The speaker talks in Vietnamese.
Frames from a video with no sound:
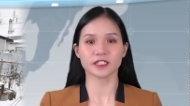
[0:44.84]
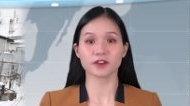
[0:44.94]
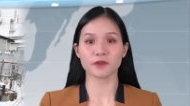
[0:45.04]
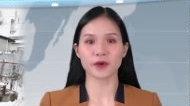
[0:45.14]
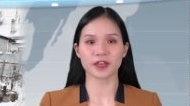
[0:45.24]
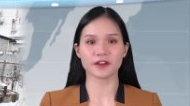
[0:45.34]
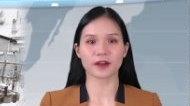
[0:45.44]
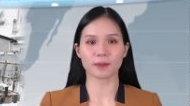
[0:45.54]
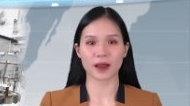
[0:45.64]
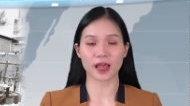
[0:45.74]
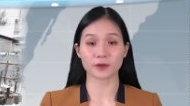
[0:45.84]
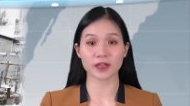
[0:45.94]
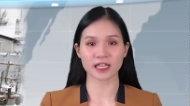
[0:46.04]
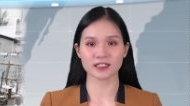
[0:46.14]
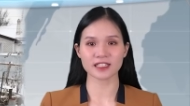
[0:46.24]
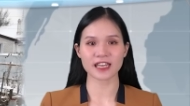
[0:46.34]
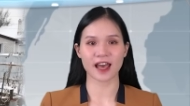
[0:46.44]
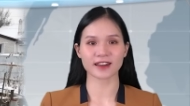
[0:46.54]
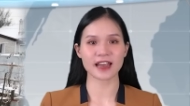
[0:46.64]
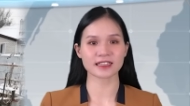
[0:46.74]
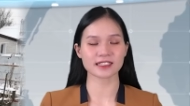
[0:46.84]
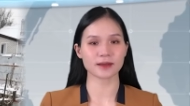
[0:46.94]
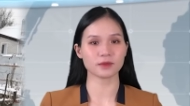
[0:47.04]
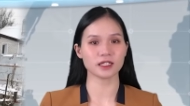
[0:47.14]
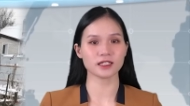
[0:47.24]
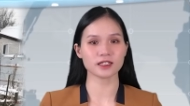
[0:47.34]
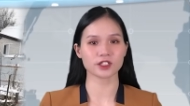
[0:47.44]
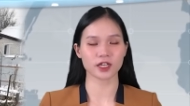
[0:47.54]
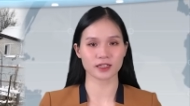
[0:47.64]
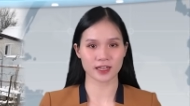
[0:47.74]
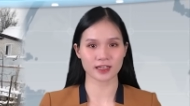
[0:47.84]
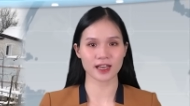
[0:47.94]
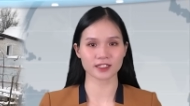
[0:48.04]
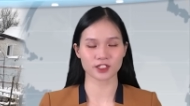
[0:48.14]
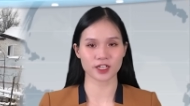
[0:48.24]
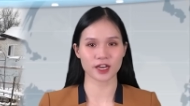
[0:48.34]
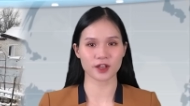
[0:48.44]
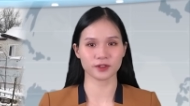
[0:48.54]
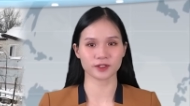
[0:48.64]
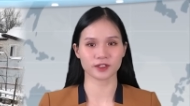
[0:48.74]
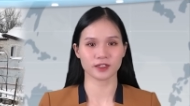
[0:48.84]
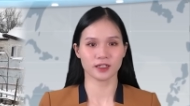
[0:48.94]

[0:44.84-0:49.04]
rất vui khi được gặp lại quý khán thính giả đang xem tin tức trên kênh HTD News.